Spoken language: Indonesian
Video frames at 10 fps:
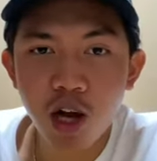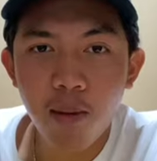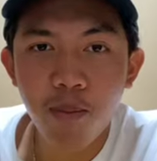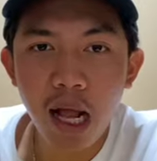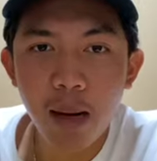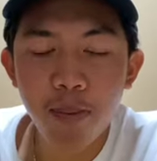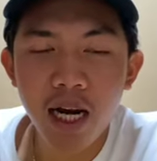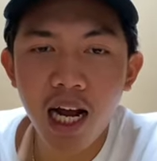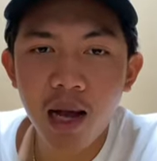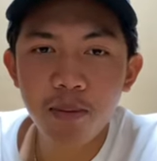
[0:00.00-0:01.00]
kapal
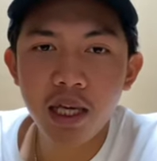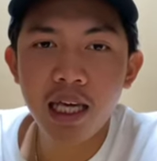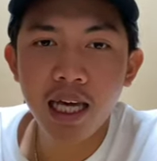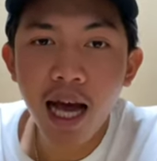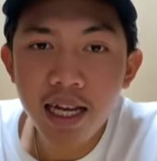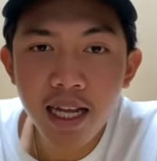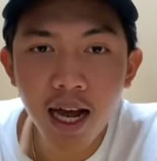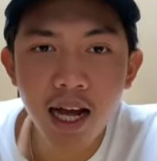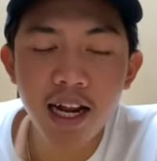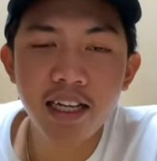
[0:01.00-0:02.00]
penangkap ikan Yang
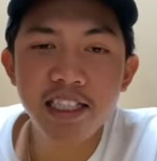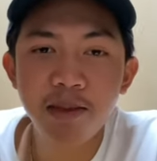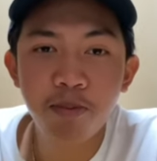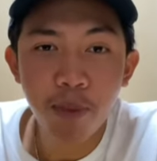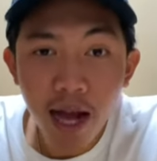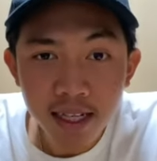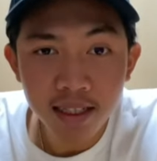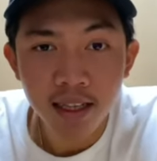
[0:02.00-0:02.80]
ada di Jepang